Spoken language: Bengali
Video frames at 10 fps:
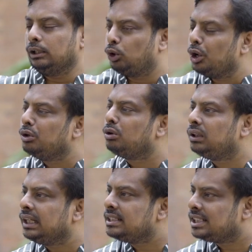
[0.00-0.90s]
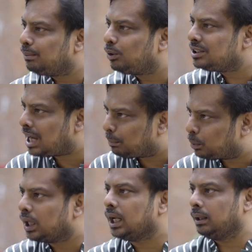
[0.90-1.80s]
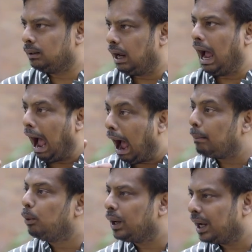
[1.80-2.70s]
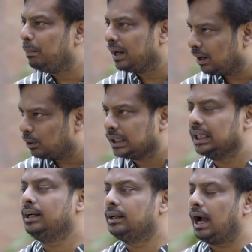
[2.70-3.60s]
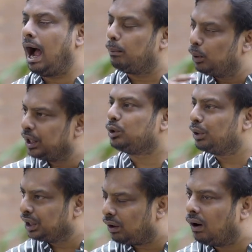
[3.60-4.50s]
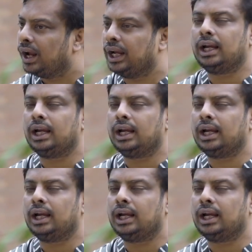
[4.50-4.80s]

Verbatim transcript: দৈনন্দিন জীবন যাপনের আবহে বেড়ে ওঠে আবহে তৈরি হয়